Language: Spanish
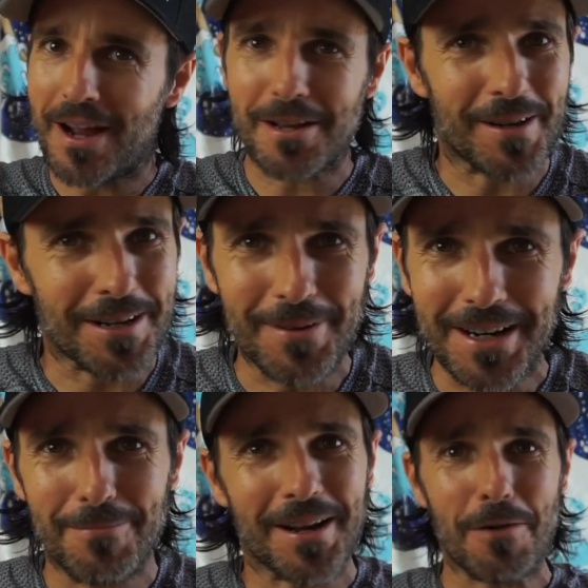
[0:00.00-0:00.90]
Para, para,
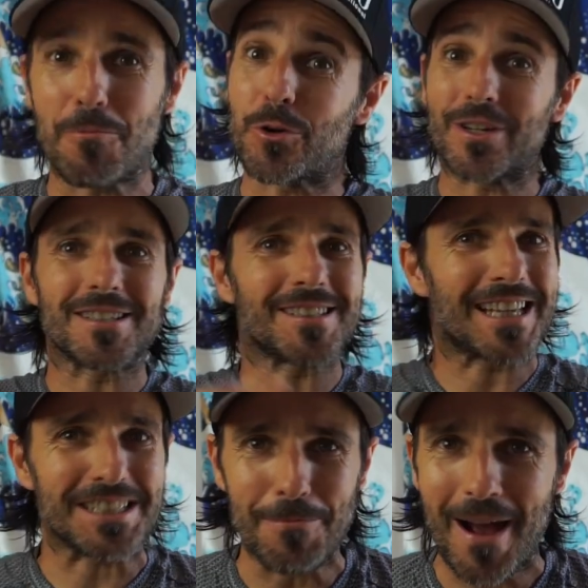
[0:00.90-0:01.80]
para, para. Porque
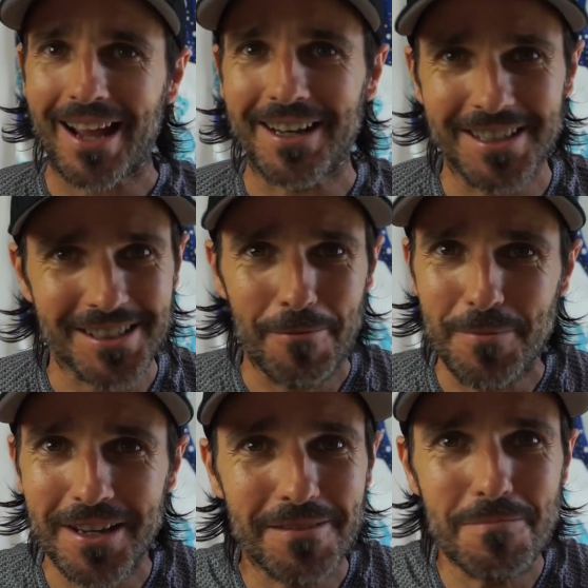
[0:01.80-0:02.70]
estas imágenes a
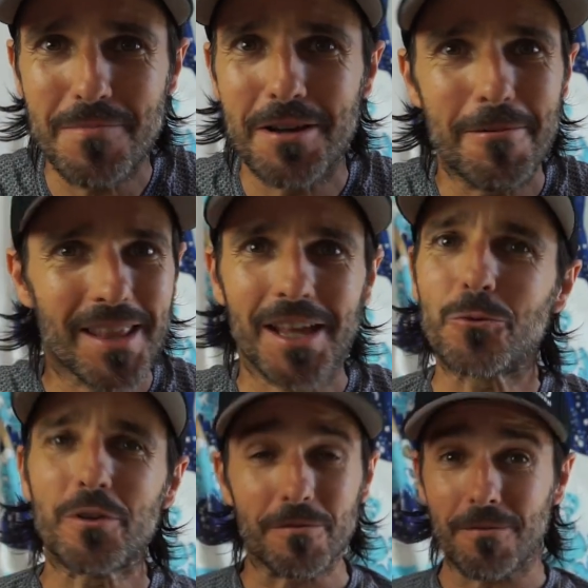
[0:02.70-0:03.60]
mí me va a dar
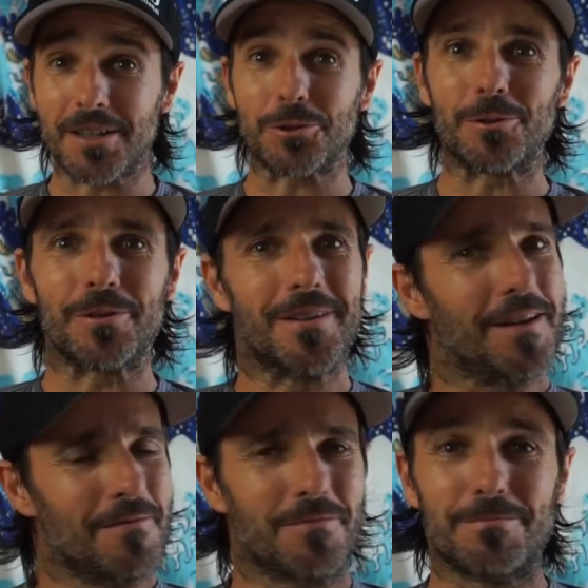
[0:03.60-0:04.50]
un infarto.
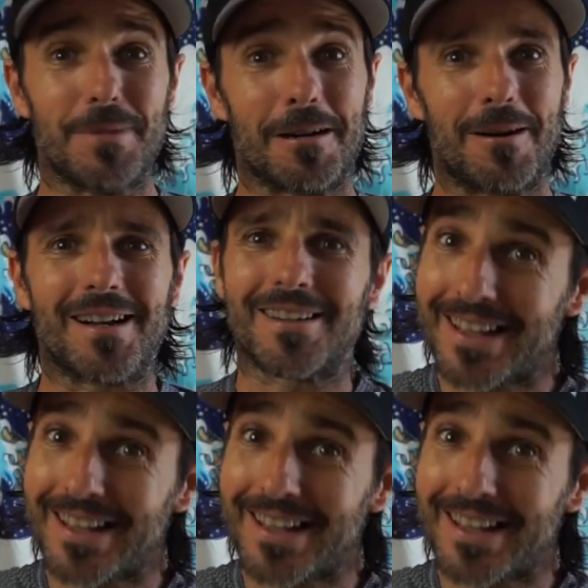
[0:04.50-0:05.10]
Venga, va.